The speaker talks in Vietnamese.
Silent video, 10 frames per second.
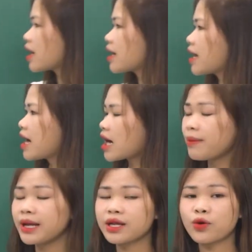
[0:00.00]
đây. Các
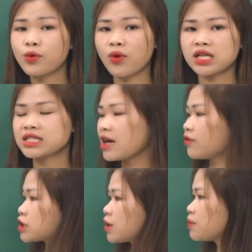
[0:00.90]
bạn hãy cùng quan sát
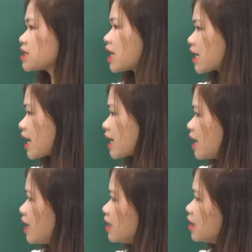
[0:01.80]
vào trong bức tranh này.
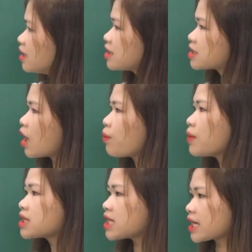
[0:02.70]
Ở trong
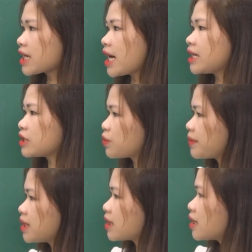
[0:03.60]
bức tranh này thì chúng
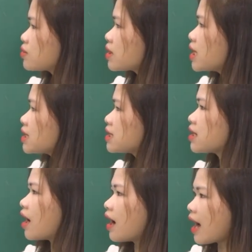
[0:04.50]
mình thấy xuất hiện gì
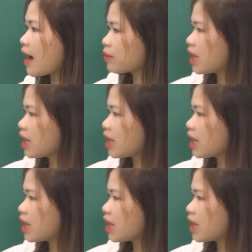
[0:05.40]
nhỉ? À,